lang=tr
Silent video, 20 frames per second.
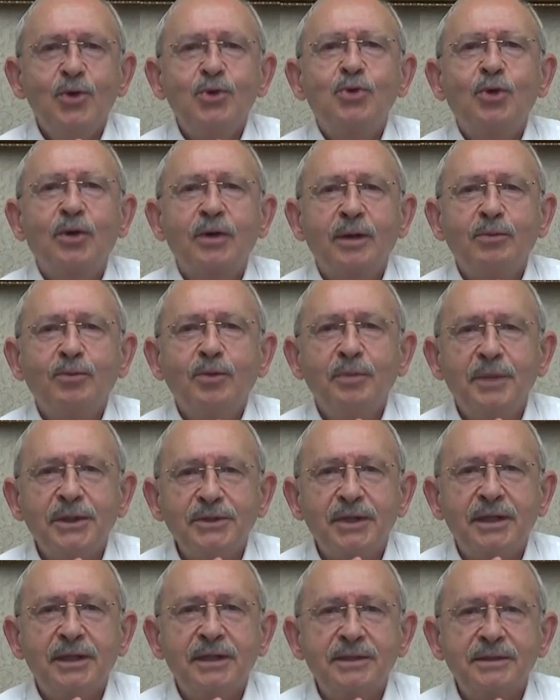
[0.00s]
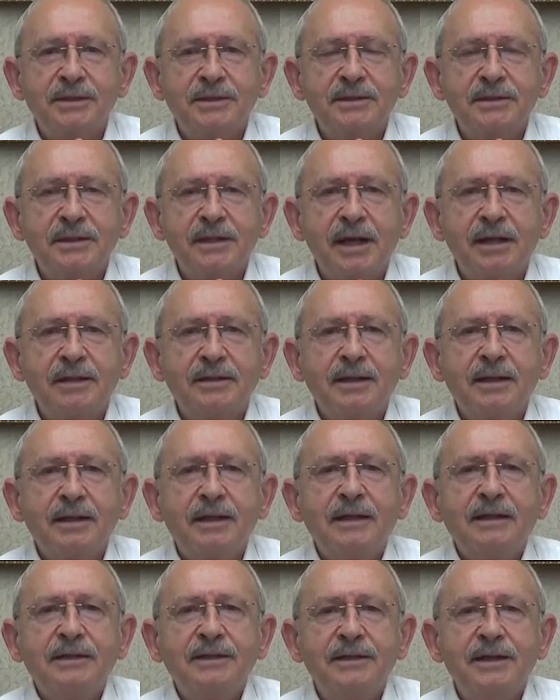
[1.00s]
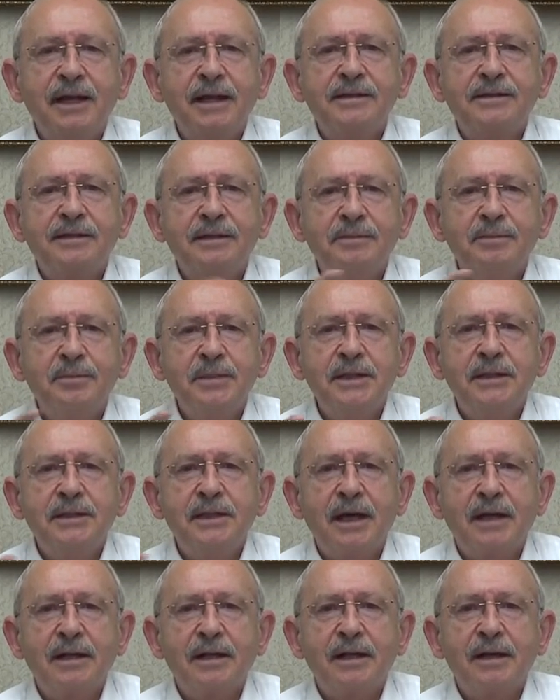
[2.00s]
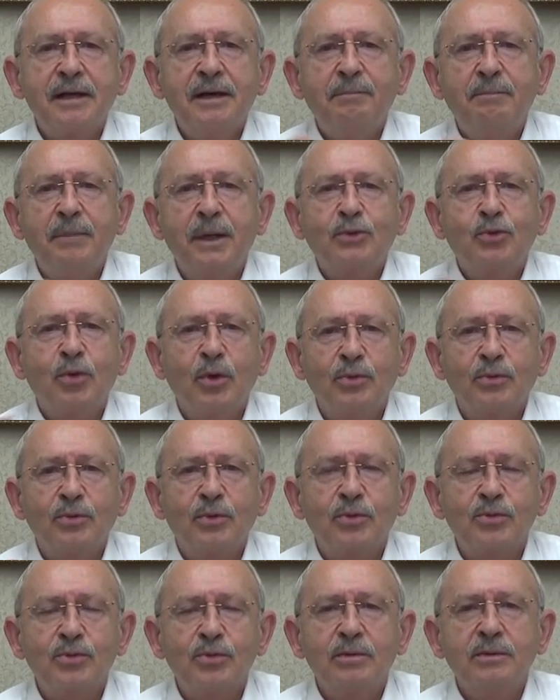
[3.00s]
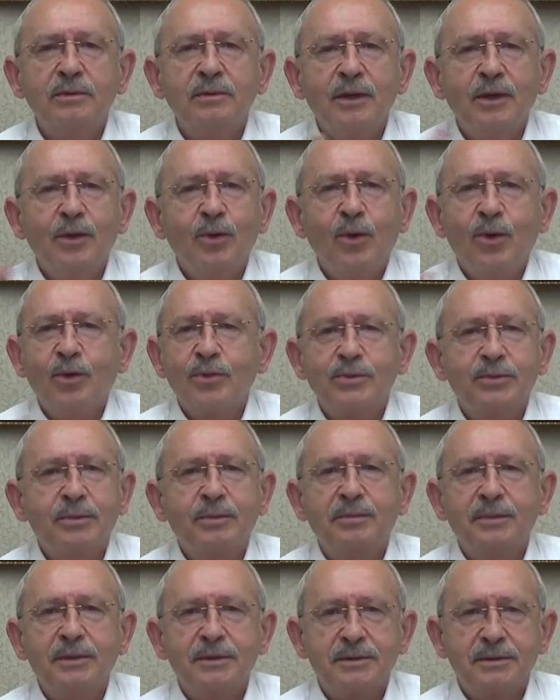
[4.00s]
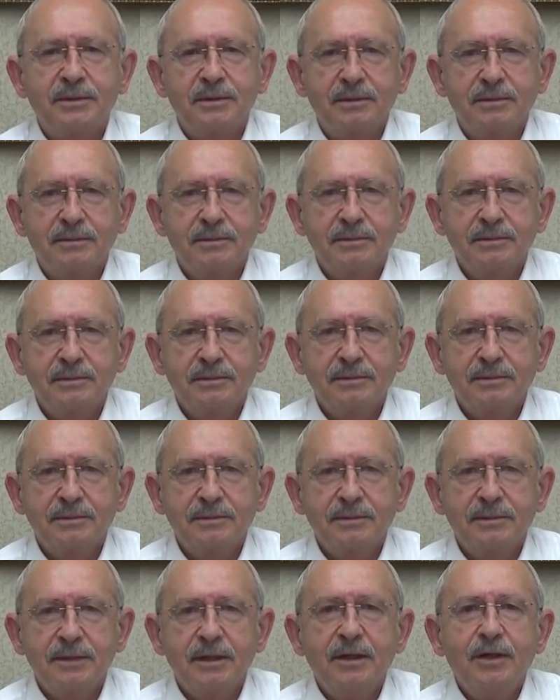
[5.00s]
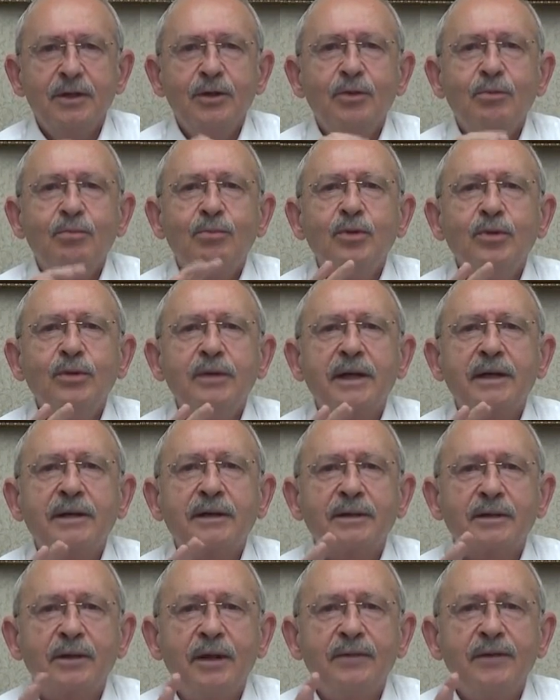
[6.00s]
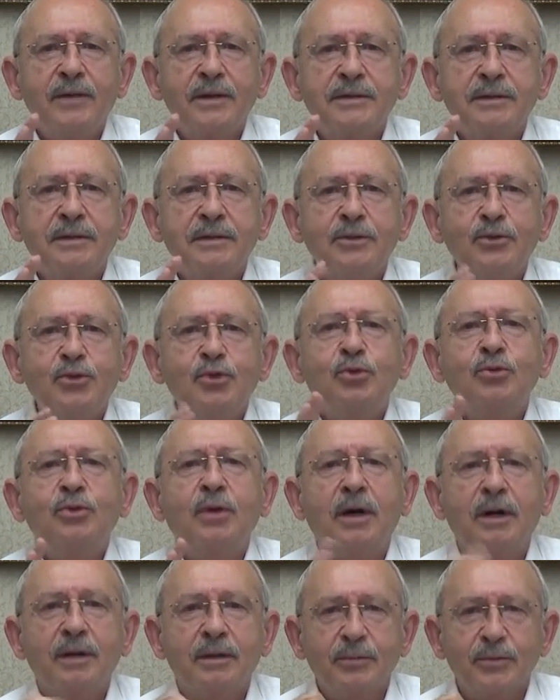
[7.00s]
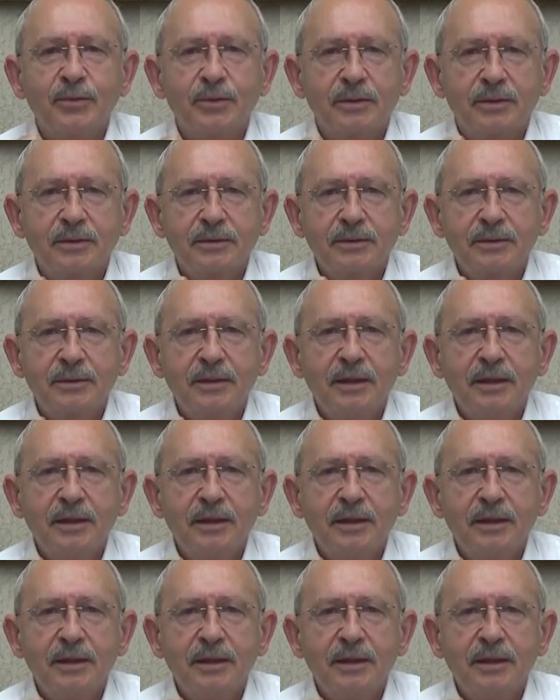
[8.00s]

sonra bu beceriksizler gelsin bir yerlere beton döksün, olsun bitsin. Bunların kafası şunu almıyor